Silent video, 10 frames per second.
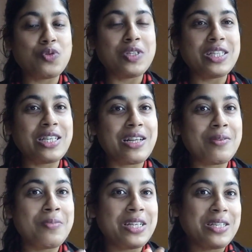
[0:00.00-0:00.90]
পজিশান
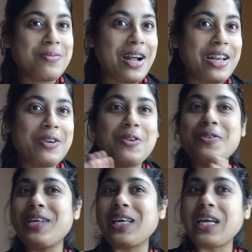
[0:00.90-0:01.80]
বেশি ভারী
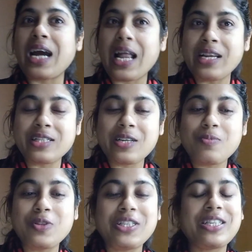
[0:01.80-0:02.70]
হলো নাকি গার্লসের
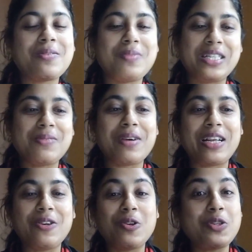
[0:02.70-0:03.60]
পজিশান বেশি
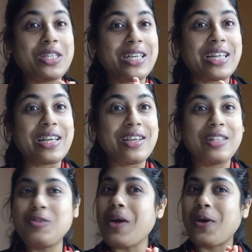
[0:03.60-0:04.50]
ভারী হলো সেটাই
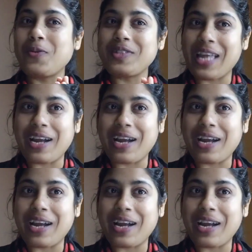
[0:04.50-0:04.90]
কিন্তু এখন